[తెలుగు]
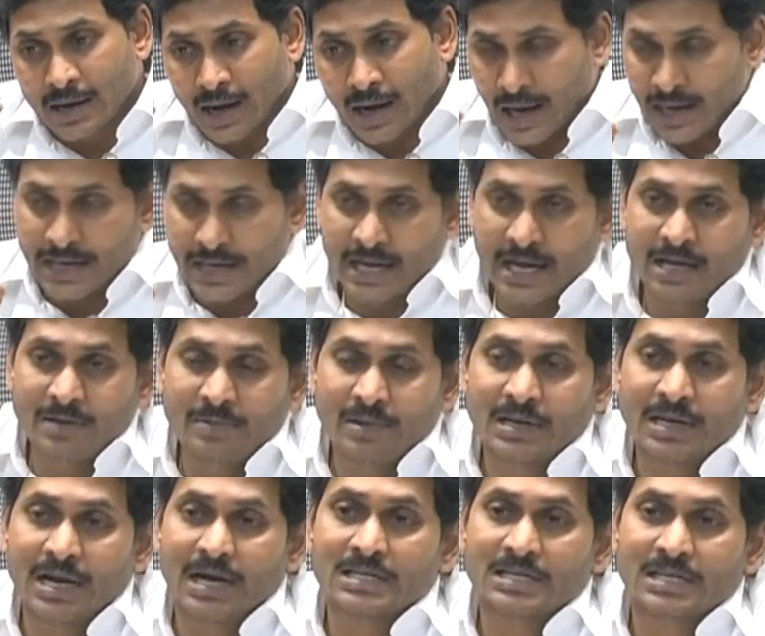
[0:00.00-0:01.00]

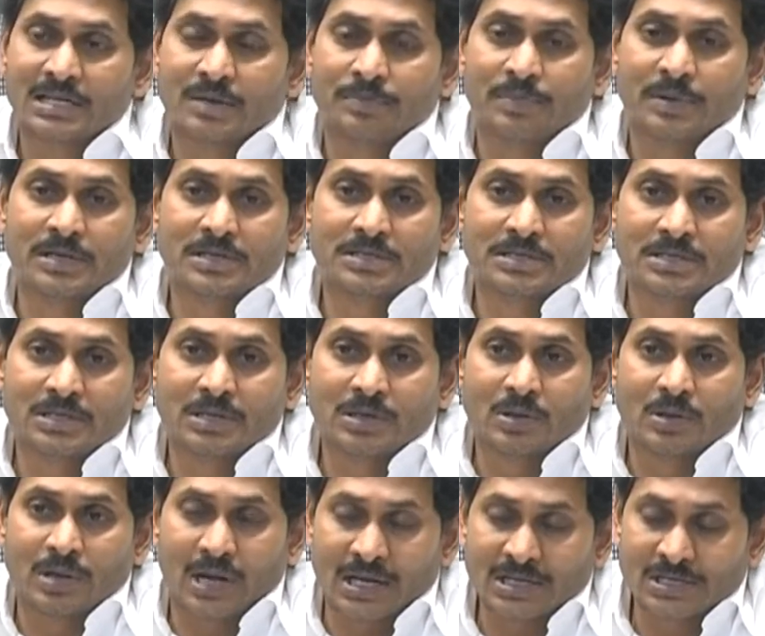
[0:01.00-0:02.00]
అన్యాయమైన ఆర్థిక
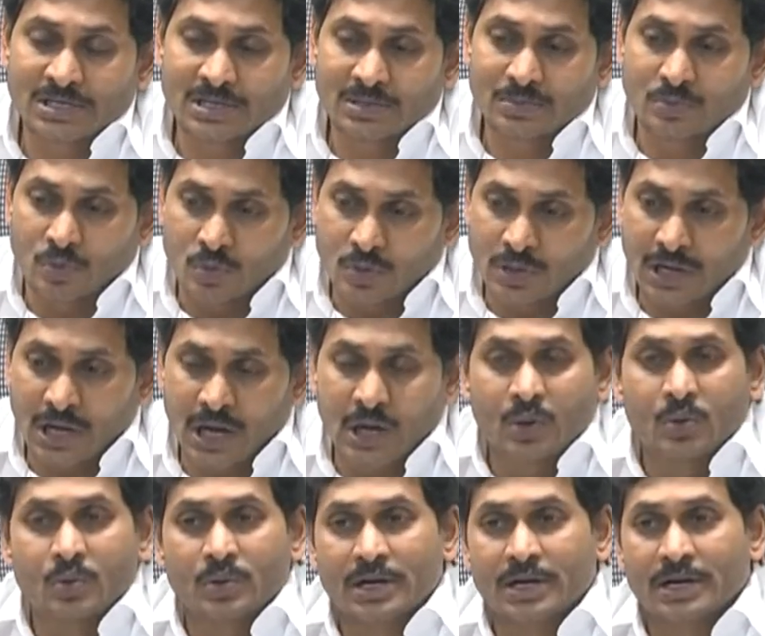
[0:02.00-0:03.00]
పరిస్థితుల్లో రాష్ట్రం ఉన్నా
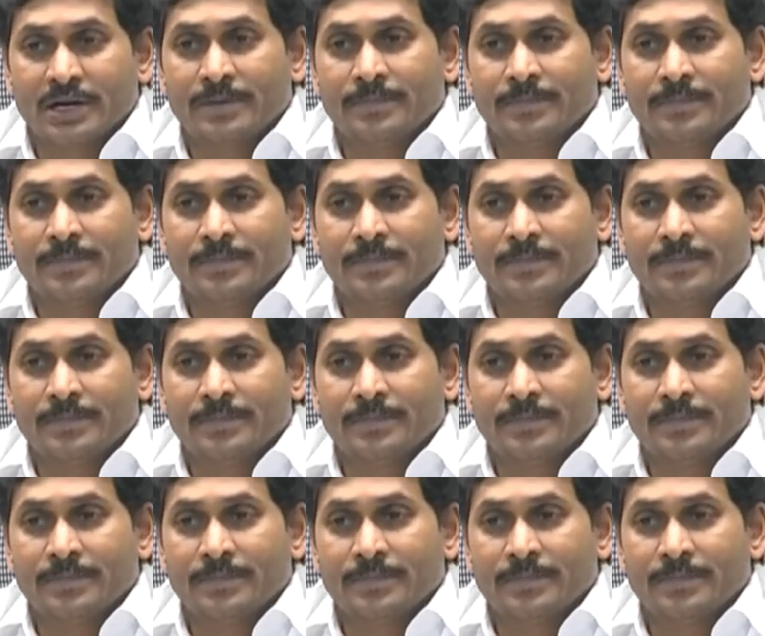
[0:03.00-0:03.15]
కూడా